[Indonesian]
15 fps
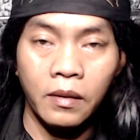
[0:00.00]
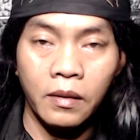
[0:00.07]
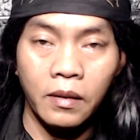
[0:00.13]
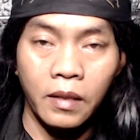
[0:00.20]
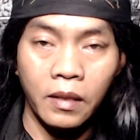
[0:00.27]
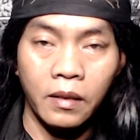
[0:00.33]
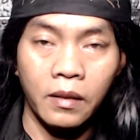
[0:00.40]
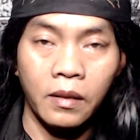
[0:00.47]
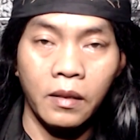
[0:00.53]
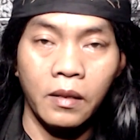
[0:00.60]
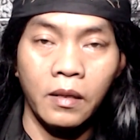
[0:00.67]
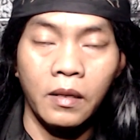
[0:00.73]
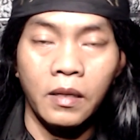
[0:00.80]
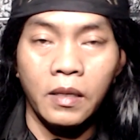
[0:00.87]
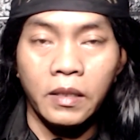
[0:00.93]
Nah,
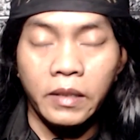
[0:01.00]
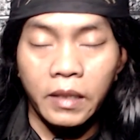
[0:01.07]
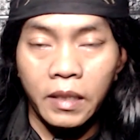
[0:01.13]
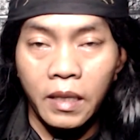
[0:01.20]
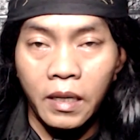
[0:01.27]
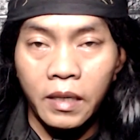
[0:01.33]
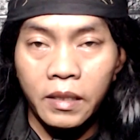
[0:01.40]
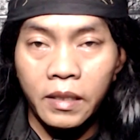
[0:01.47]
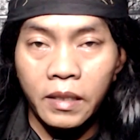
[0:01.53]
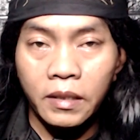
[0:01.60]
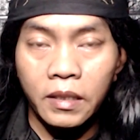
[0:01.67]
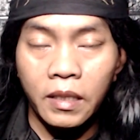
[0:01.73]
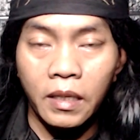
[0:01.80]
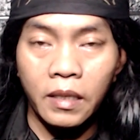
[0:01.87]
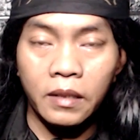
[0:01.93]
segala niat
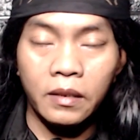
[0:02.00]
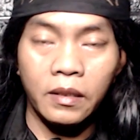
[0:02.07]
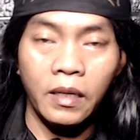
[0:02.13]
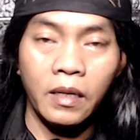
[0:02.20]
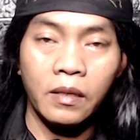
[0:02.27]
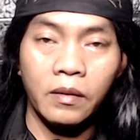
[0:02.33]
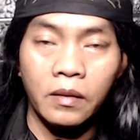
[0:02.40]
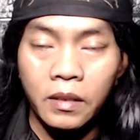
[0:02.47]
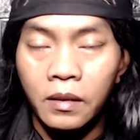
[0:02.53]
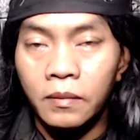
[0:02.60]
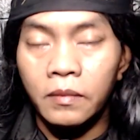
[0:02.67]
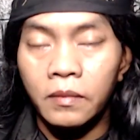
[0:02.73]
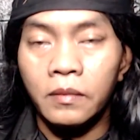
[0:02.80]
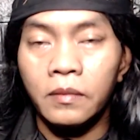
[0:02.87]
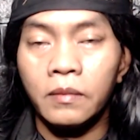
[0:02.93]
jahat ya,
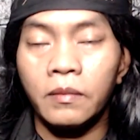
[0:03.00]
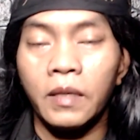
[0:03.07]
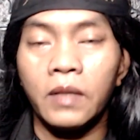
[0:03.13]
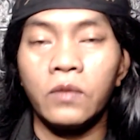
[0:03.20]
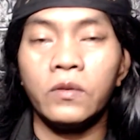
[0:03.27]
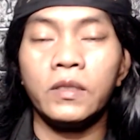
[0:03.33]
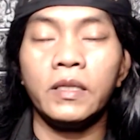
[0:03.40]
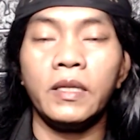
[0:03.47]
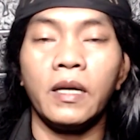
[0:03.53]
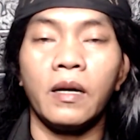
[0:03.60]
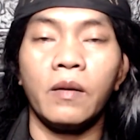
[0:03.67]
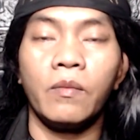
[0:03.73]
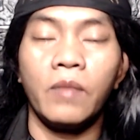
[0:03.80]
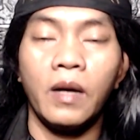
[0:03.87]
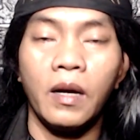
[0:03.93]

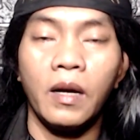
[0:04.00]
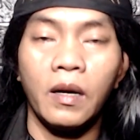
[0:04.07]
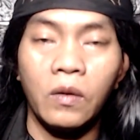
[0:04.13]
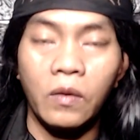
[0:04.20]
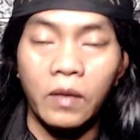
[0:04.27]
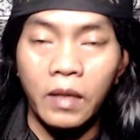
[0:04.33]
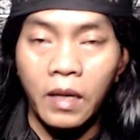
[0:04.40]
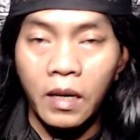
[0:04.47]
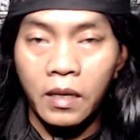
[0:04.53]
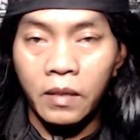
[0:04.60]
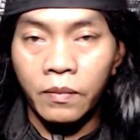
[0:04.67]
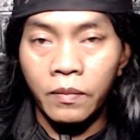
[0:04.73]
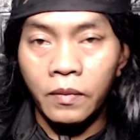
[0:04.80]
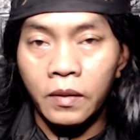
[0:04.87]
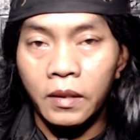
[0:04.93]
manusia, makhluk
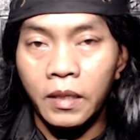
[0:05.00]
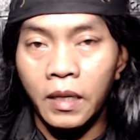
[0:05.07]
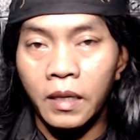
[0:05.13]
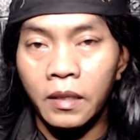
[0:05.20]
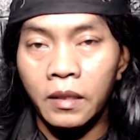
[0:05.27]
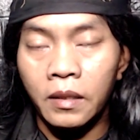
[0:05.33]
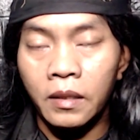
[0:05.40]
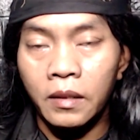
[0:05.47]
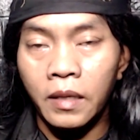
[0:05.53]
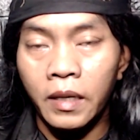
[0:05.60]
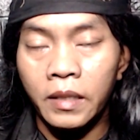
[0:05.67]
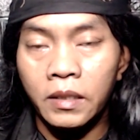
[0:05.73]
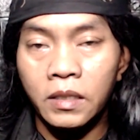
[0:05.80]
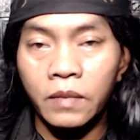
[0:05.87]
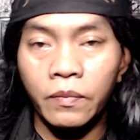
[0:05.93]
gaib, dan
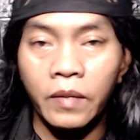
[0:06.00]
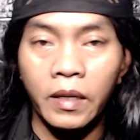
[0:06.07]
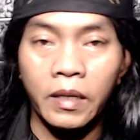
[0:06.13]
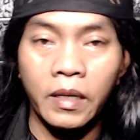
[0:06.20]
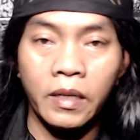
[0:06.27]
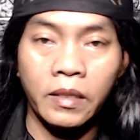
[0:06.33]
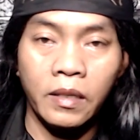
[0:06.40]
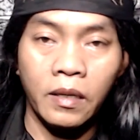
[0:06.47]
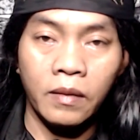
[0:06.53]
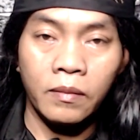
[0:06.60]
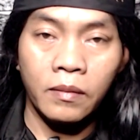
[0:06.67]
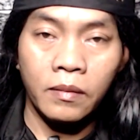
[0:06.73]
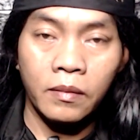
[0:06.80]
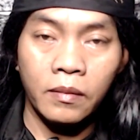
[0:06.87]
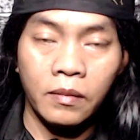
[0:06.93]
lain sebagainya
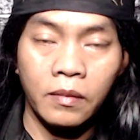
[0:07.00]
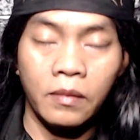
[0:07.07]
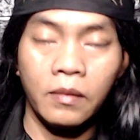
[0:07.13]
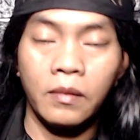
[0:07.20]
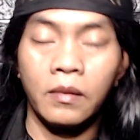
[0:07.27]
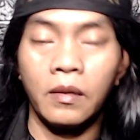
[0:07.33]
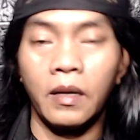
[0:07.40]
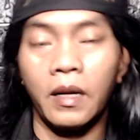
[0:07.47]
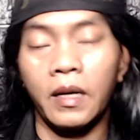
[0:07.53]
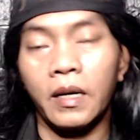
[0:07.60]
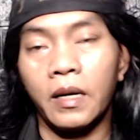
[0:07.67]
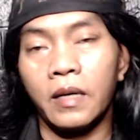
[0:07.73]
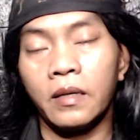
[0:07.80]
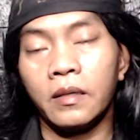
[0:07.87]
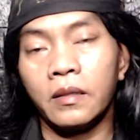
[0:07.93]

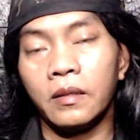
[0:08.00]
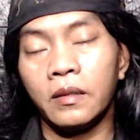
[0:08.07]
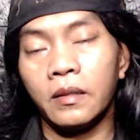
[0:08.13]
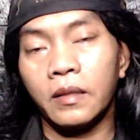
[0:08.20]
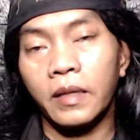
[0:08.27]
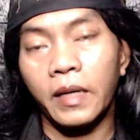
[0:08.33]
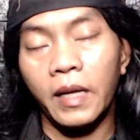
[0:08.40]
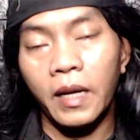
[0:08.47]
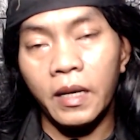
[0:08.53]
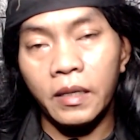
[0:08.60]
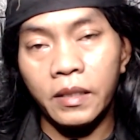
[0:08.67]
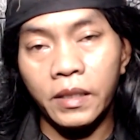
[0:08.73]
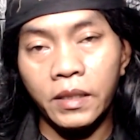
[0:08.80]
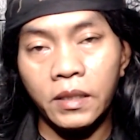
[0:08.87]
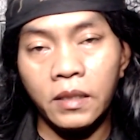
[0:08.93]
akan
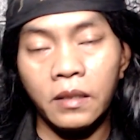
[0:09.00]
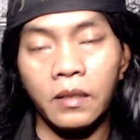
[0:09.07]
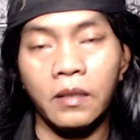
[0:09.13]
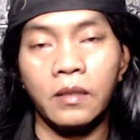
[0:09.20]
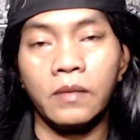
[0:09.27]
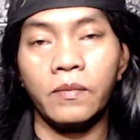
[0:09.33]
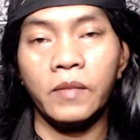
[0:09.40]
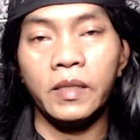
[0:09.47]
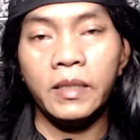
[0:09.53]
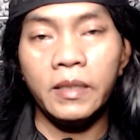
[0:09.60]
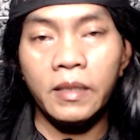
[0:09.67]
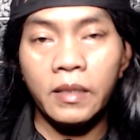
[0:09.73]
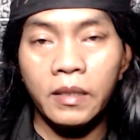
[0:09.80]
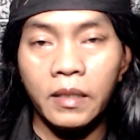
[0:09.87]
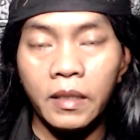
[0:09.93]
kalis
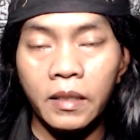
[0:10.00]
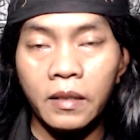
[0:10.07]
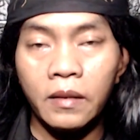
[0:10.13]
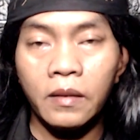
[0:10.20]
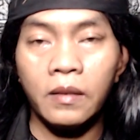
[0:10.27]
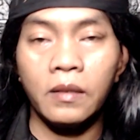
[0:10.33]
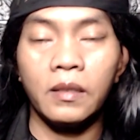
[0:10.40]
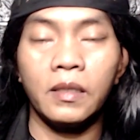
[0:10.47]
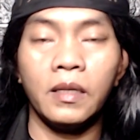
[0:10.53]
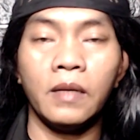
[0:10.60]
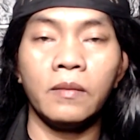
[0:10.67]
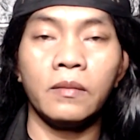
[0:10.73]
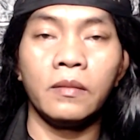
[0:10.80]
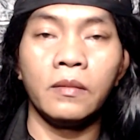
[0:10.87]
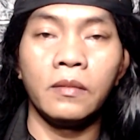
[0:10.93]
menyingkir
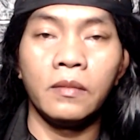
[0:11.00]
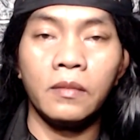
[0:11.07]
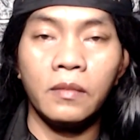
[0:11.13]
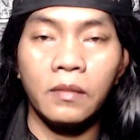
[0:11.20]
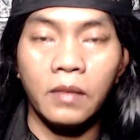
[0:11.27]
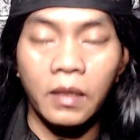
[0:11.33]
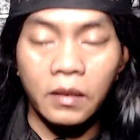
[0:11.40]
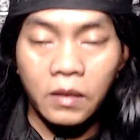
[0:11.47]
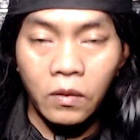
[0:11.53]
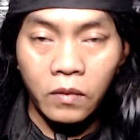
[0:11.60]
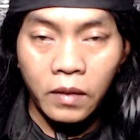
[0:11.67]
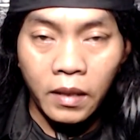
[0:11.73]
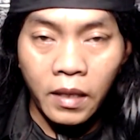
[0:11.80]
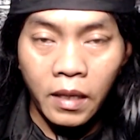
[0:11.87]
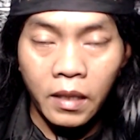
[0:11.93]
ya dan
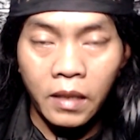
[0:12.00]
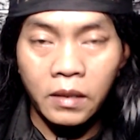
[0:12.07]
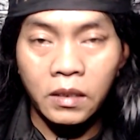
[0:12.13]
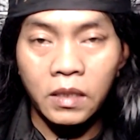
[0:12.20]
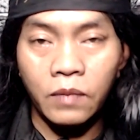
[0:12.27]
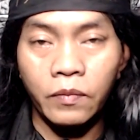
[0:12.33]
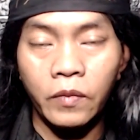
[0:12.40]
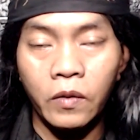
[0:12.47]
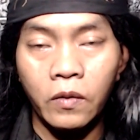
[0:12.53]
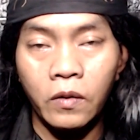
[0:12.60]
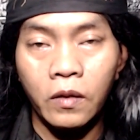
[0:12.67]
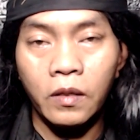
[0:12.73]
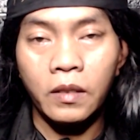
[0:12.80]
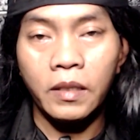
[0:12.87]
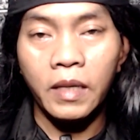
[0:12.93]
saudara akan
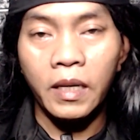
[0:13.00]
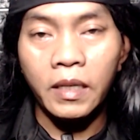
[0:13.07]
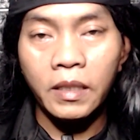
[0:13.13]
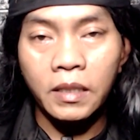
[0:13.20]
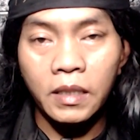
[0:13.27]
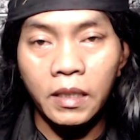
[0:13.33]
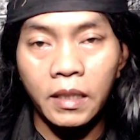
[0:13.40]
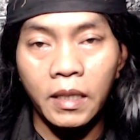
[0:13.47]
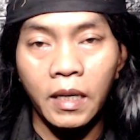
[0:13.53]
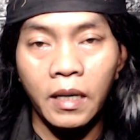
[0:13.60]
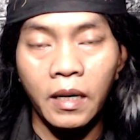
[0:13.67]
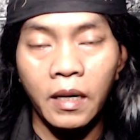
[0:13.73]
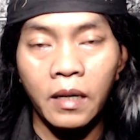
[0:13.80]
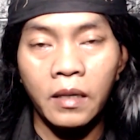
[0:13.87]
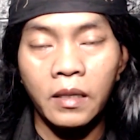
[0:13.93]
sembuh dari
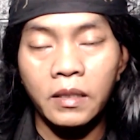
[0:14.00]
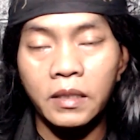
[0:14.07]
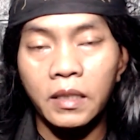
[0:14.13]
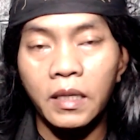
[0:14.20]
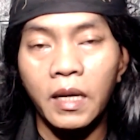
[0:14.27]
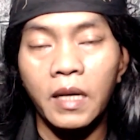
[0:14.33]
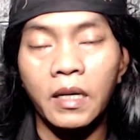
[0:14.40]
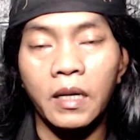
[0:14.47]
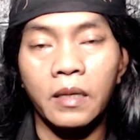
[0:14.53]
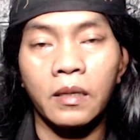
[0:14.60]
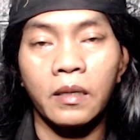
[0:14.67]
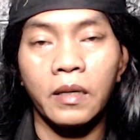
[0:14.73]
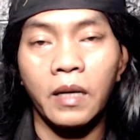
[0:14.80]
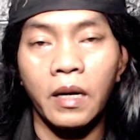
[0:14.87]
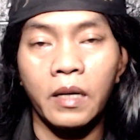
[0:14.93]
segala
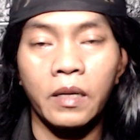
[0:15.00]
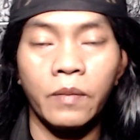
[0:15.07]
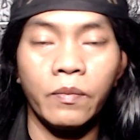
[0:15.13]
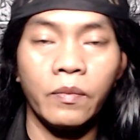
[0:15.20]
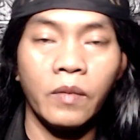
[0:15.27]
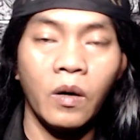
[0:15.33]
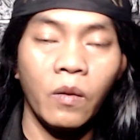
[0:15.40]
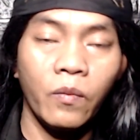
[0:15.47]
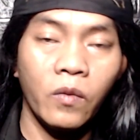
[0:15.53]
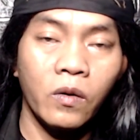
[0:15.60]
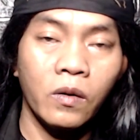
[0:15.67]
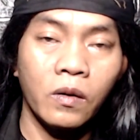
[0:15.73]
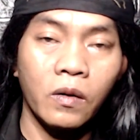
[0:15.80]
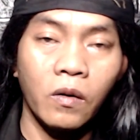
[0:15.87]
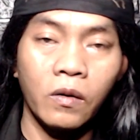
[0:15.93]
serangan gaib
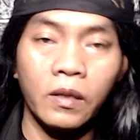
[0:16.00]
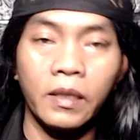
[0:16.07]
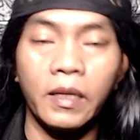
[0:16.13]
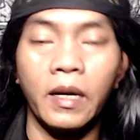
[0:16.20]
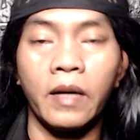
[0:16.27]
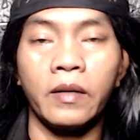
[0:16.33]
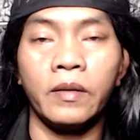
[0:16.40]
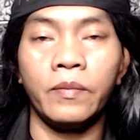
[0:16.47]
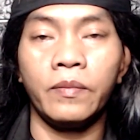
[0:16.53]
maupun non gaib.